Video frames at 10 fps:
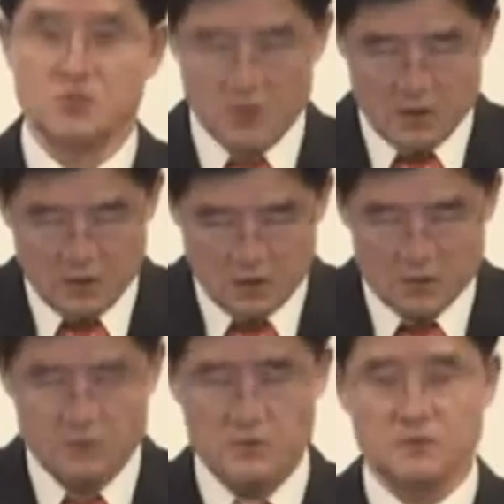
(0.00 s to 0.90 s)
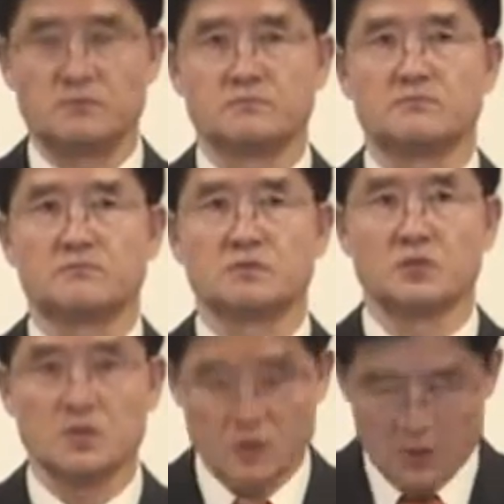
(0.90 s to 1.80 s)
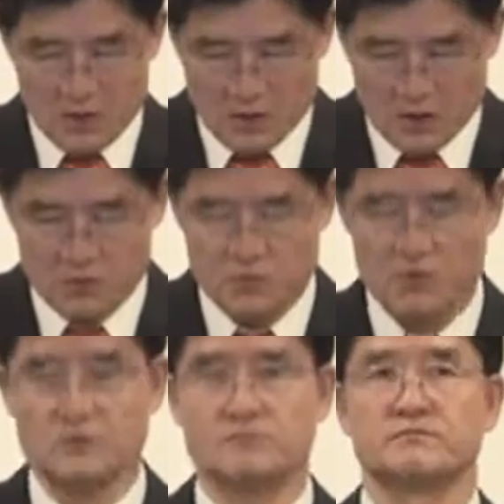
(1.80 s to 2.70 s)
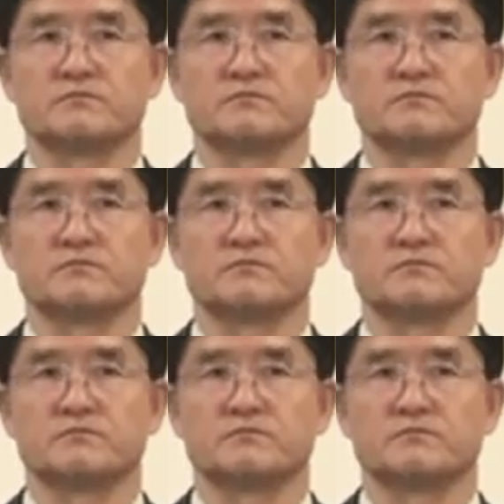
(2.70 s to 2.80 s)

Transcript: 처리될 것입니다. 그러니 기억하십시오.